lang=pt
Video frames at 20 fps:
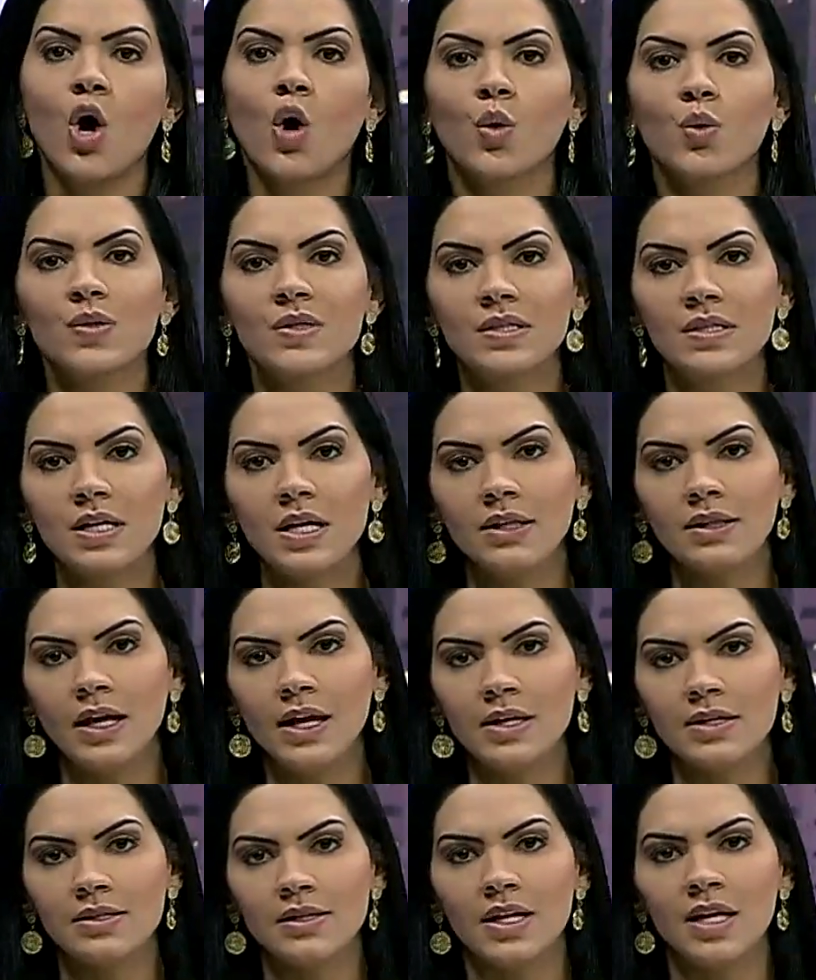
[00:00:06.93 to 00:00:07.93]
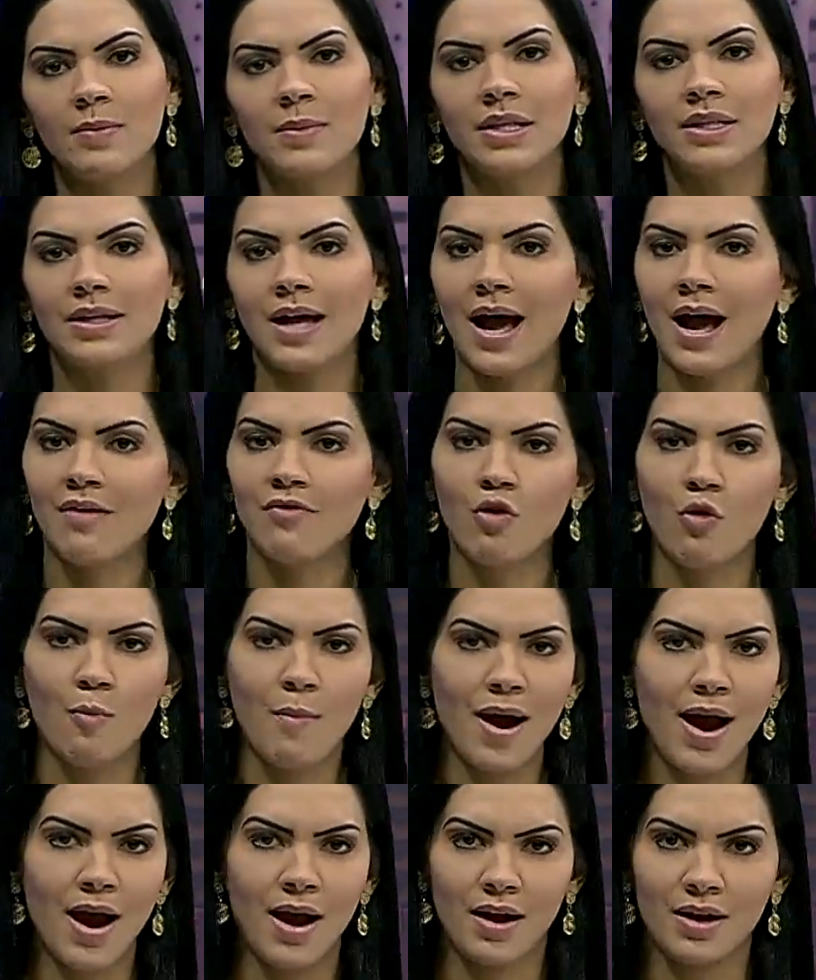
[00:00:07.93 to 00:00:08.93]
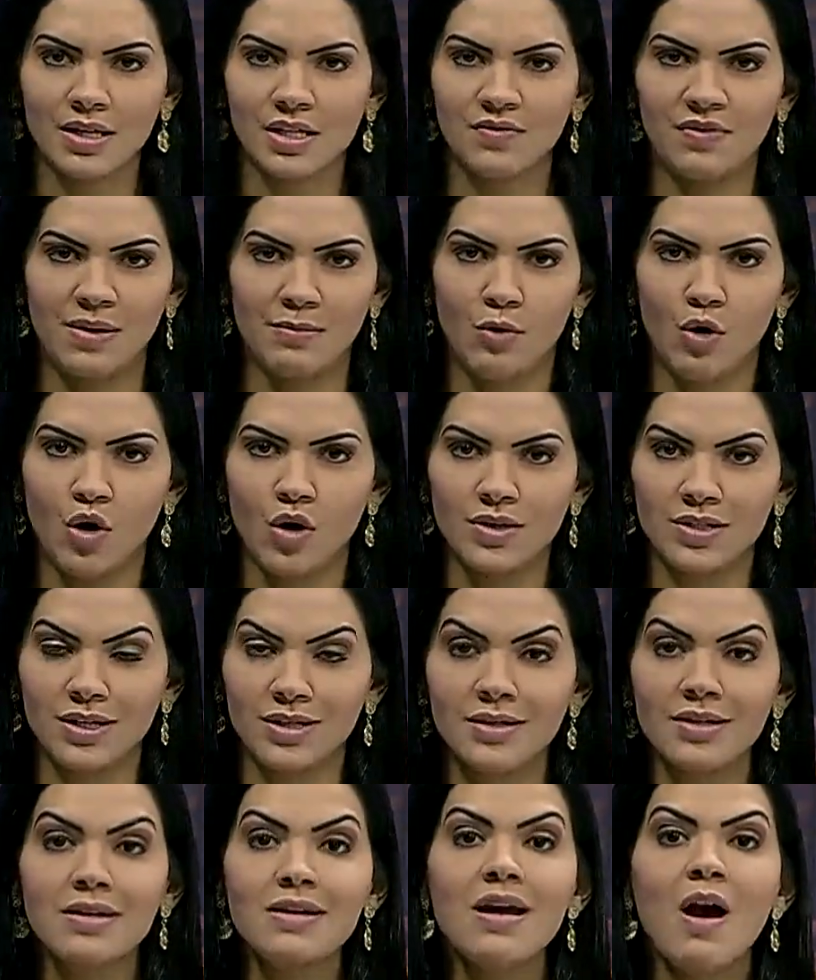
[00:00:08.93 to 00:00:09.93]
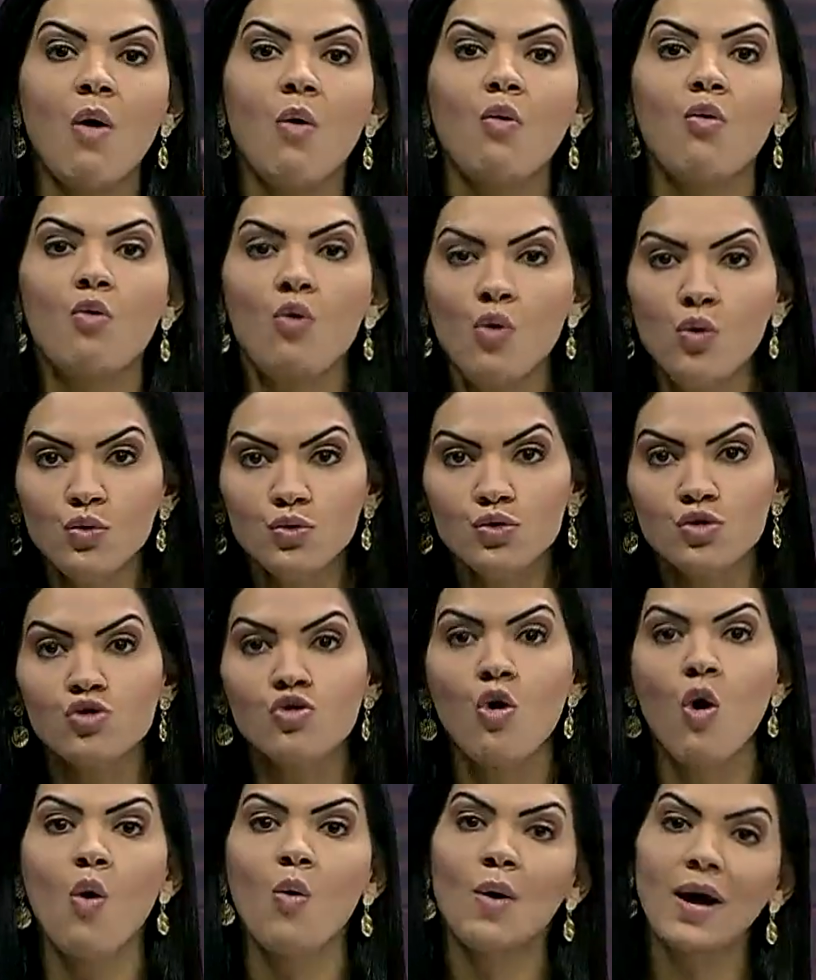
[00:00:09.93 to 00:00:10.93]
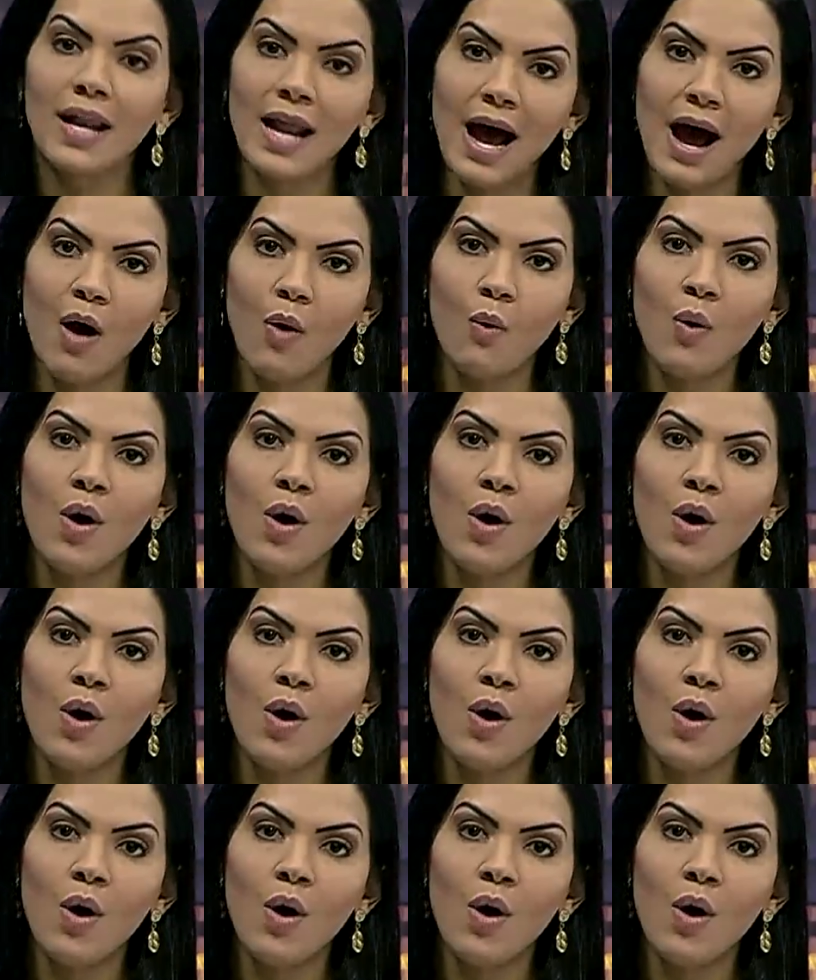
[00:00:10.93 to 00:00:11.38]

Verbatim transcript: Os itens imitavam marcas famosas e alguns com grau